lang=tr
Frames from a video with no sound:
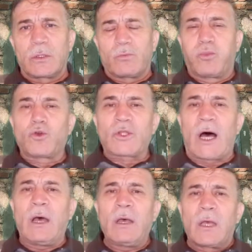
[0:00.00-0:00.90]

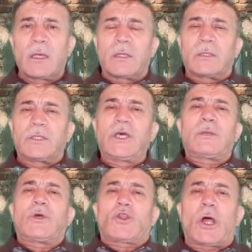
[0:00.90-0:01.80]
Burada
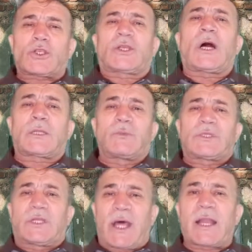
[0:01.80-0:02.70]
24
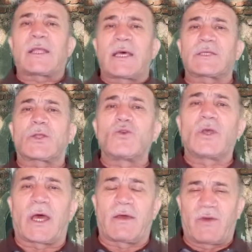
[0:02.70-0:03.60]
saatimizi neredeyse
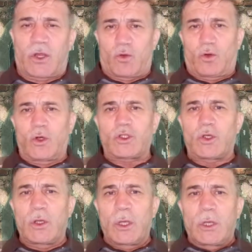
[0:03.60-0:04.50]
dünyaya
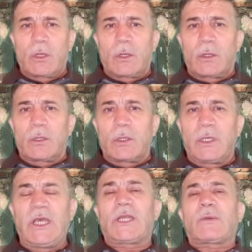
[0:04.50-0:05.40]
veriyoruz.
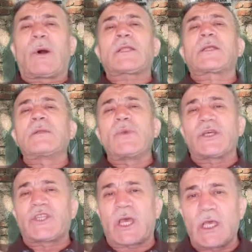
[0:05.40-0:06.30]
İtimat
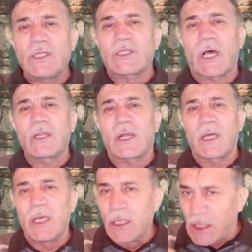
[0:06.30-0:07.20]
edilmeyecek insanlara
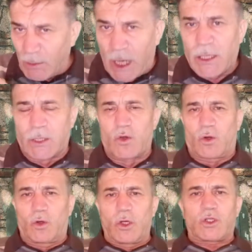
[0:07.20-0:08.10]
itimat
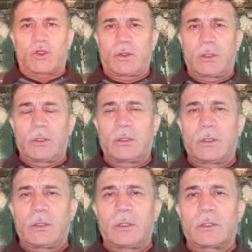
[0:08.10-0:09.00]
ediyoruz.
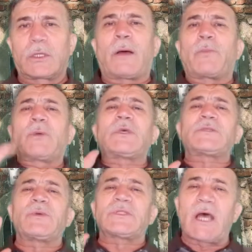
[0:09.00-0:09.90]

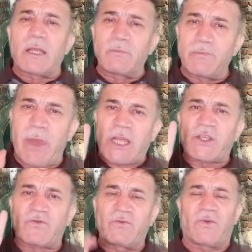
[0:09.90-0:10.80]
Rabbimiz bizden
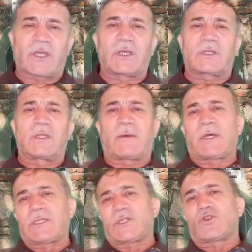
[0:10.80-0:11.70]
5 vakit
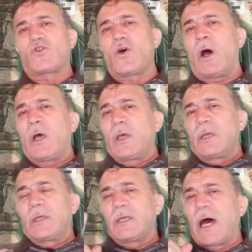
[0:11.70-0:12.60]
namaz istiyor.
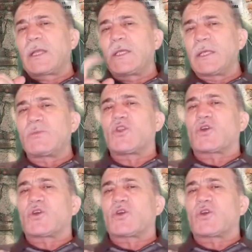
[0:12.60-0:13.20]
Yani 24